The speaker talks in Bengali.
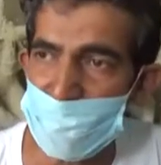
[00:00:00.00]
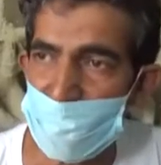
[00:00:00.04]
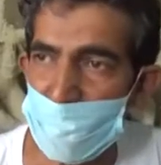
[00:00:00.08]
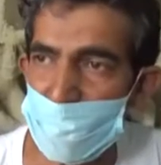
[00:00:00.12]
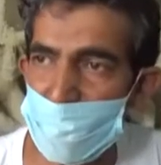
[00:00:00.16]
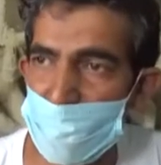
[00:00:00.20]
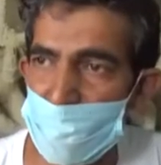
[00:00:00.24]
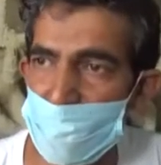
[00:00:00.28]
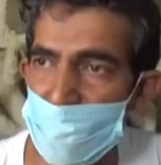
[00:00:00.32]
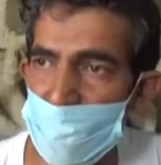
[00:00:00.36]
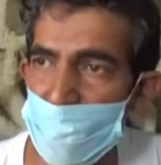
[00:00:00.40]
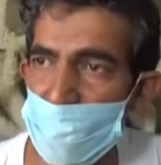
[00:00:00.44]

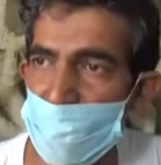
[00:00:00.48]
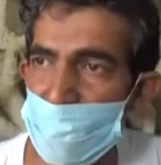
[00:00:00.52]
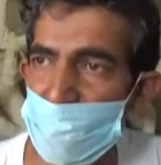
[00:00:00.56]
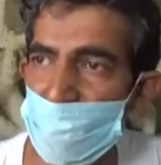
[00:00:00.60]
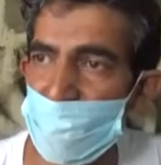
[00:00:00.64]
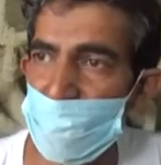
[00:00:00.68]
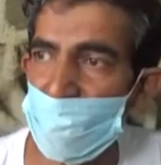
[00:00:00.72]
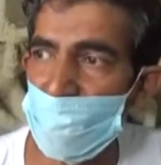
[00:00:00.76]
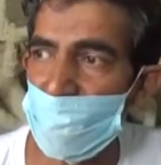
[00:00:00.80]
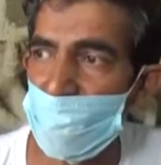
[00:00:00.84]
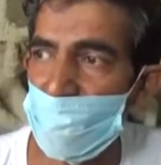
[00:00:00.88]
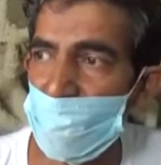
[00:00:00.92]
সবসময়
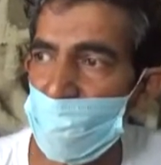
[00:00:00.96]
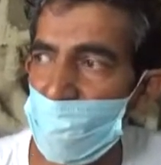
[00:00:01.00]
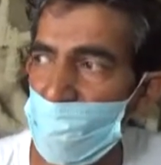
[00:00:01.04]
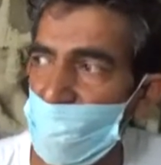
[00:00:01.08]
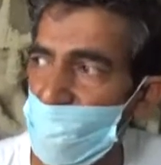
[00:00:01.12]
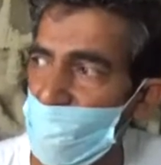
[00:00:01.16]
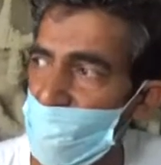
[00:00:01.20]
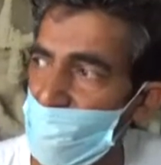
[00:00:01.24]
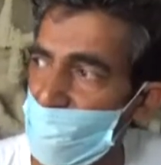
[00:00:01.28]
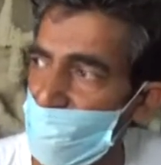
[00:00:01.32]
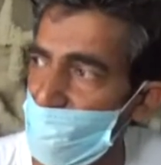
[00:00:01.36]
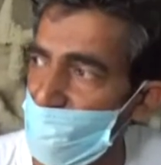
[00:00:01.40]

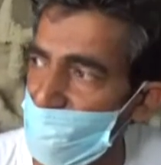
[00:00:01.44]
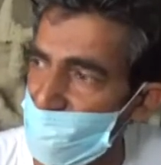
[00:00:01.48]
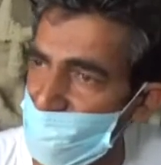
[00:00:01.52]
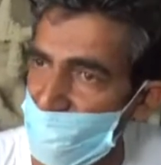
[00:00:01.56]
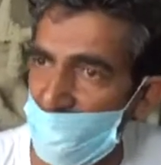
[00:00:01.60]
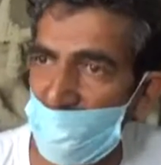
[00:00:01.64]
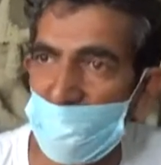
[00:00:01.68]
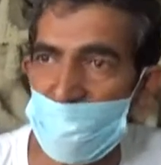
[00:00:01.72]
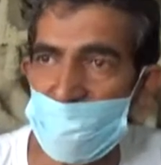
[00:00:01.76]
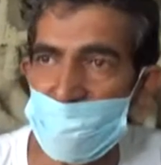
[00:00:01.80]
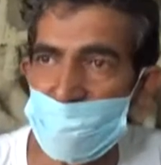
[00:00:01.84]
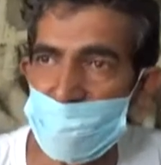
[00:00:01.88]
এইগুলি
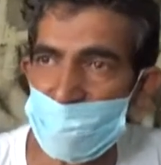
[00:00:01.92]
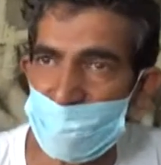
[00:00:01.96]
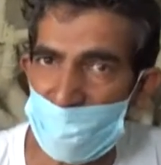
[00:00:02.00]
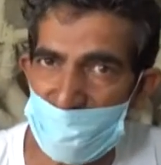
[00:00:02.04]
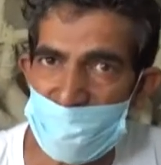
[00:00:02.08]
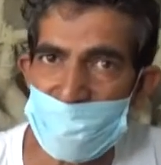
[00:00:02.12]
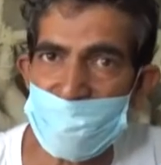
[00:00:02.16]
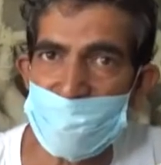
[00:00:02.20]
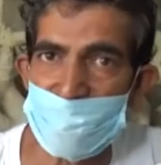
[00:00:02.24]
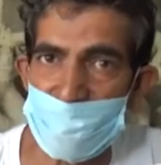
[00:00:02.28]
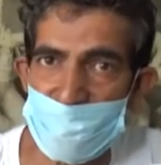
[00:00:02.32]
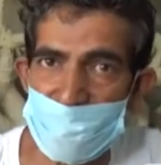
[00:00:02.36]
যায়
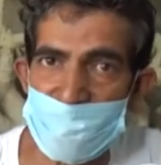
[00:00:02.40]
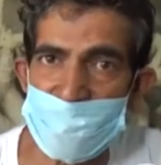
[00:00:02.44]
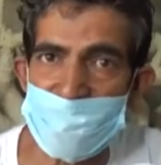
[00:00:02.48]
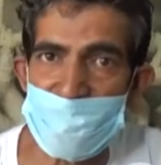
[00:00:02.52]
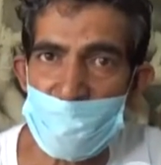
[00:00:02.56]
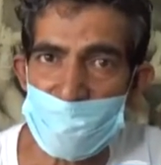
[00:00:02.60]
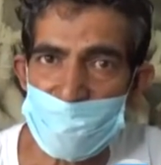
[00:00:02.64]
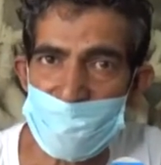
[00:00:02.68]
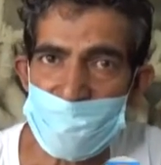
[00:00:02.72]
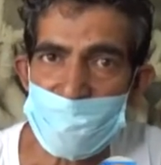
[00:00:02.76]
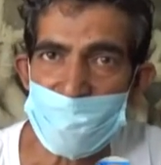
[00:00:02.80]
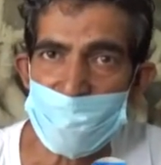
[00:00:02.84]
বাড়ির ঘরে
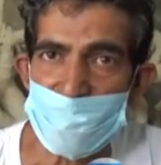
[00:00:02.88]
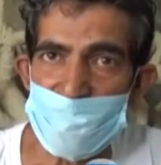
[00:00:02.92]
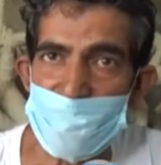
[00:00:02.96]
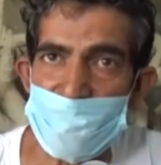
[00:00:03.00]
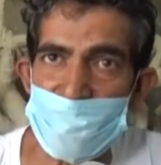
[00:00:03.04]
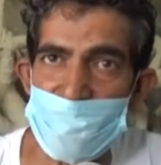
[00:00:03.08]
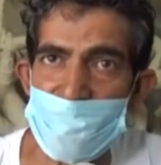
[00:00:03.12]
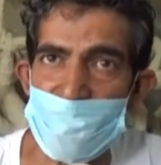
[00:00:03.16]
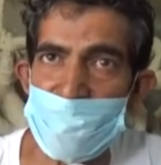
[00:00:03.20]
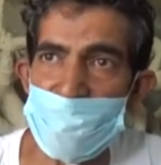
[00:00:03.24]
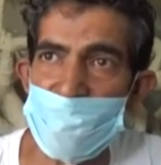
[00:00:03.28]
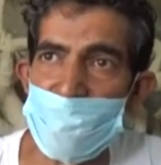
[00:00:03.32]
স্থাপিত
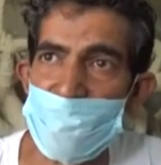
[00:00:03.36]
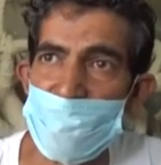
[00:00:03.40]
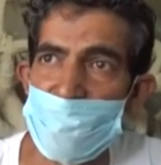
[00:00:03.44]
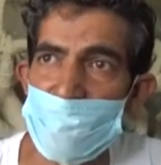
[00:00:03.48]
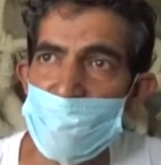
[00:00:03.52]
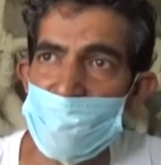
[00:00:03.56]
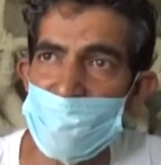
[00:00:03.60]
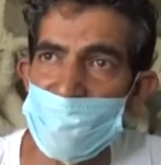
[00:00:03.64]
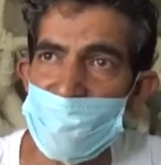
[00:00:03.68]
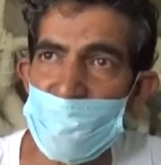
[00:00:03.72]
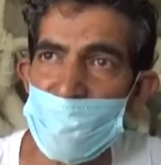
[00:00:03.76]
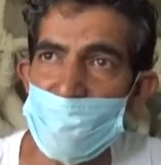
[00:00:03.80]
মূর্তি
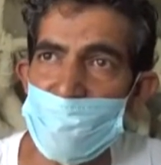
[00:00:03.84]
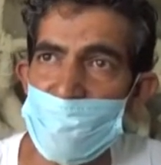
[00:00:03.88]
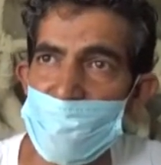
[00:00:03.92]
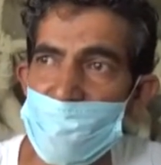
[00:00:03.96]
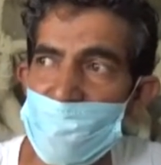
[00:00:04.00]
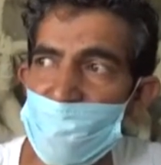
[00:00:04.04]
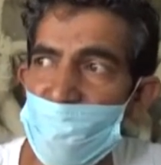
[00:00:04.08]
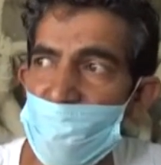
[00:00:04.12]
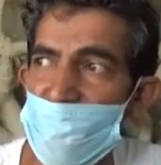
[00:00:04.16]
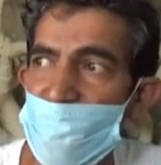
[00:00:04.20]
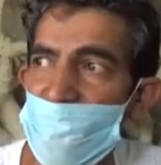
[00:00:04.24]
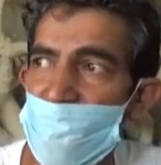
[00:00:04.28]
পূজা করে
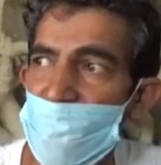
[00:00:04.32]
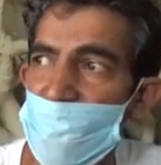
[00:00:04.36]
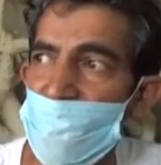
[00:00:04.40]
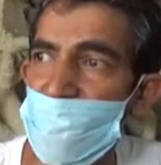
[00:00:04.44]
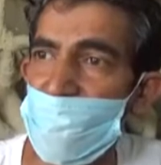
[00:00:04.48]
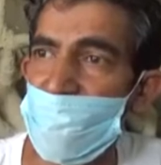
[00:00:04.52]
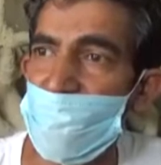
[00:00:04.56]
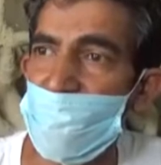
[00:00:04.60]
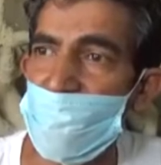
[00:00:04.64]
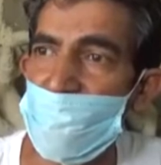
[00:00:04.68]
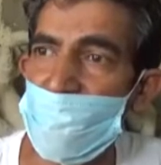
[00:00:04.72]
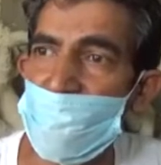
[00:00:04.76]
তারা
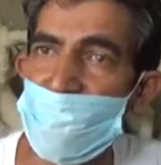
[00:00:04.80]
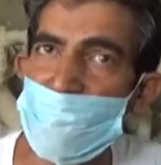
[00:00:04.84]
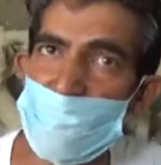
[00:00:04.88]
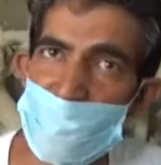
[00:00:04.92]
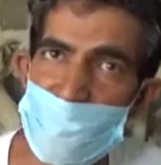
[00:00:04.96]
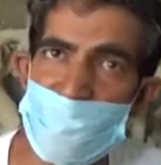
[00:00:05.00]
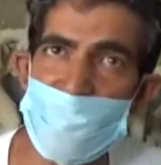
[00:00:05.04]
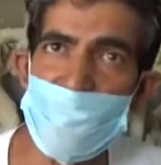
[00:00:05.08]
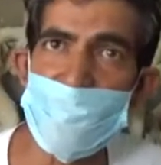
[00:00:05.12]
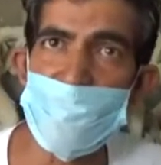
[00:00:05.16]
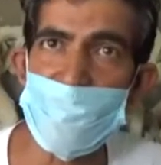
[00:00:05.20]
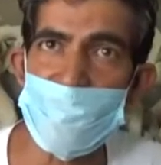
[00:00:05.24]
এটি
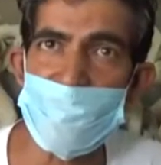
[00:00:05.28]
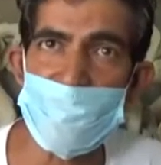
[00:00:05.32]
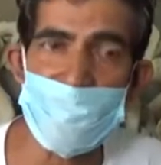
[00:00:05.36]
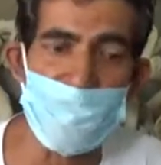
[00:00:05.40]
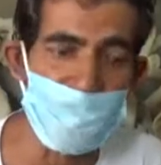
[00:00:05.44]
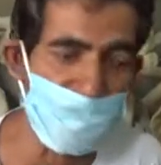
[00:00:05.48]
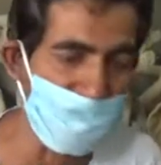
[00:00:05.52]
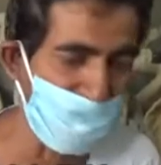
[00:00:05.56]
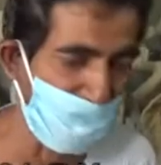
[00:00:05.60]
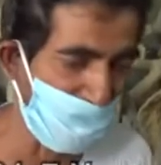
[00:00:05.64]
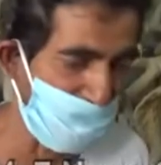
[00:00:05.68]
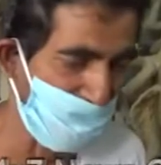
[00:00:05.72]
প্রত্যেক
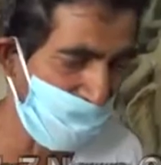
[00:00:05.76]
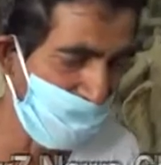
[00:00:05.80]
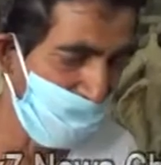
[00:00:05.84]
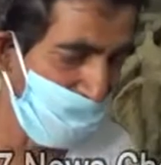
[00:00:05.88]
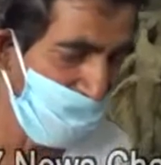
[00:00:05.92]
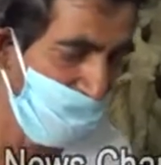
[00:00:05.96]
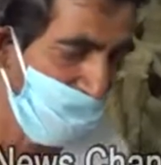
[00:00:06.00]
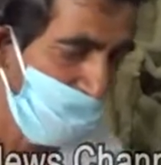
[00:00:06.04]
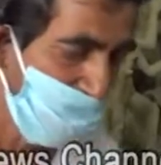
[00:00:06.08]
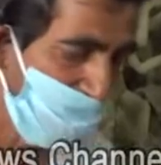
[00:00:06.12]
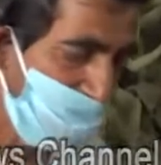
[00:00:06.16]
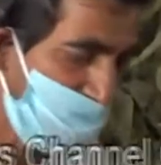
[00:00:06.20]
বস্তুরই যায়
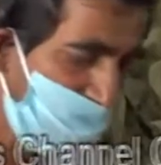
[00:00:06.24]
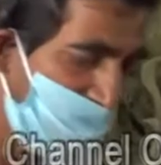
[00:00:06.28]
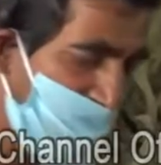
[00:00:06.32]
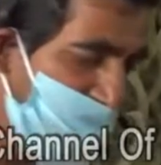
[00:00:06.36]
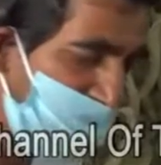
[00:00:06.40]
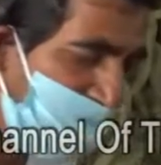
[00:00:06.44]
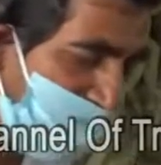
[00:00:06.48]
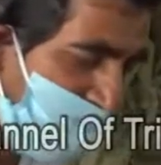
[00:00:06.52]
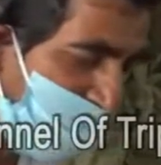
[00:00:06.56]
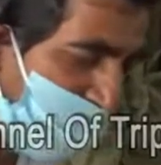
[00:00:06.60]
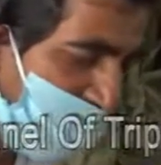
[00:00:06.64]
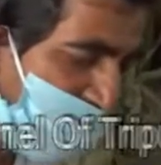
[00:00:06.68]
ওখানে
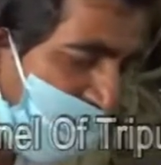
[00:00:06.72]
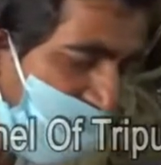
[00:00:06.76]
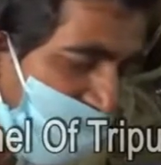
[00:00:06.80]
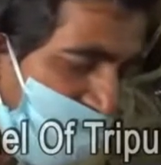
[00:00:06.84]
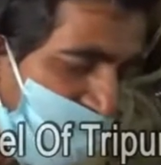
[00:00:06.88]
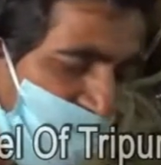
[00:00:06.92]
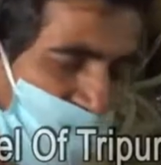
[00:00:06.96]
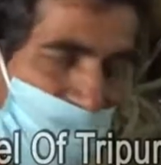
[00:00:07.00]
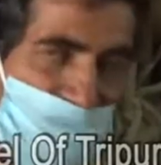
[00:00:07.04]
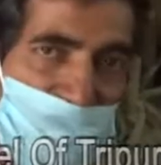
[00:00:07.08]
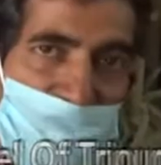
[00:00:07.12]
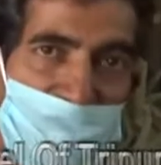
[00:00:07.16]
এইবার
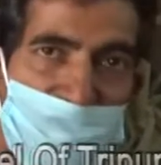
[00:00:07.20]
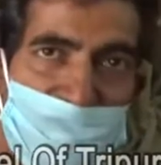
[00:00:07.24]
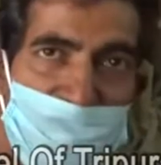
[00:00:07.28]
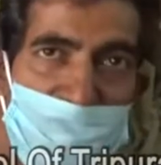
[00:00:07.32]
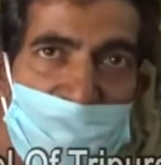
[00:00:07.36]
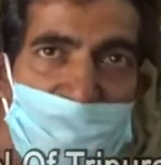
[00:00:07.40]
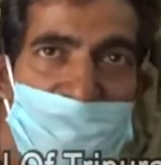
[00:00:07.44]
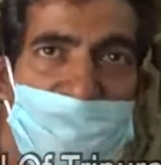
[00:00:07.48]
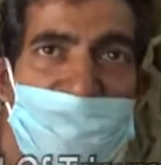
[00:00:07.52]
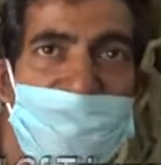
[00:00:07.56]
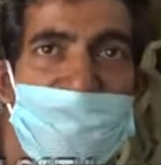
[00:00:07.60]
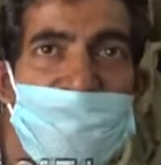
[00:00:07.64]

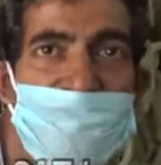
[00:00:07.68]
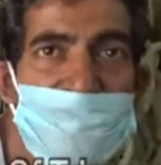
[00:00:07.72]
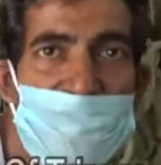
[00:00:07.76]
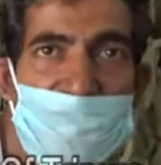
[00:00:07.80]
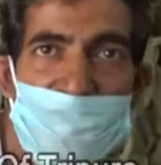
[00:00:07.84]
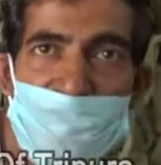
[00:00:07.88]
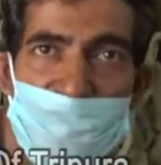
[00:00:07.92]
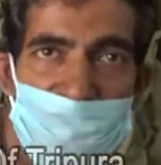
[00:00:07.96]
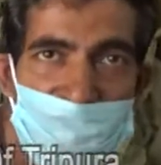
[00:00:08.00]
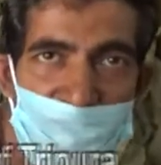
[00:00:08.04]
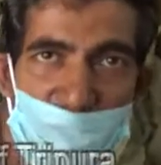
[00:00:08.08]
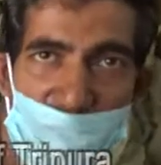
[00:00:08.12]
লকডাউনে কি
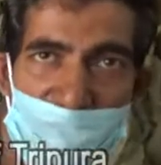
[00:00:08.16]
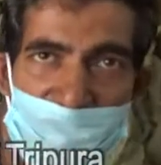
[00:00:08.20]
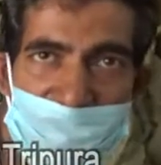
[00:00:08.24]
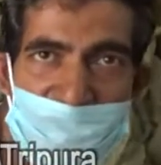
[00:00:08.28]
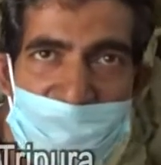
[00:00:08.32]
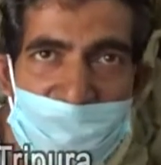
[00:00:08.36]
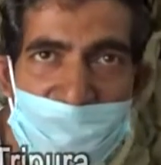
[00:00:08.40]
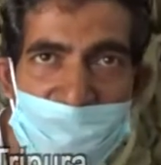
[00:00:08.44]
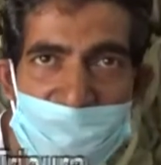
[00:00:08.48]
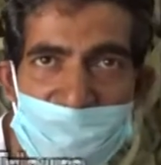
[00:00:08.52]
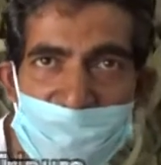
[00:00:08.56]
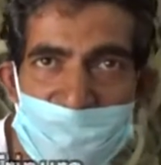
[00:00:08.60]
ওখানে তো আইসে
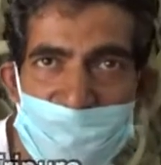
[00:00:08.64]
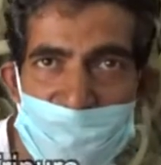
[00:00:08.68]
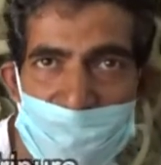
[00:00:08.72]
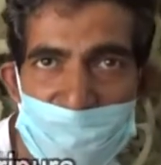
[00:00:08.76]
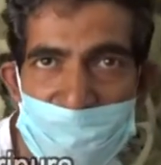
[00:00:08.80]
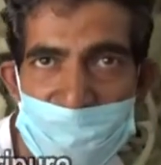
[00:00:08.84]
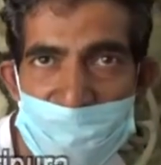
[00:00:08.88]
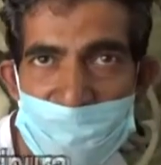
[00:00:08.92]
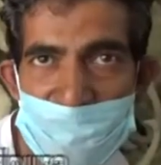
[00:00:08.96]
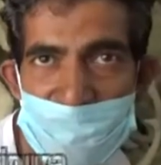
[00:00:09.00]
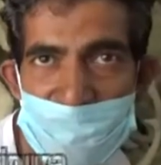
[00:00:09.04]
না কাস্টমার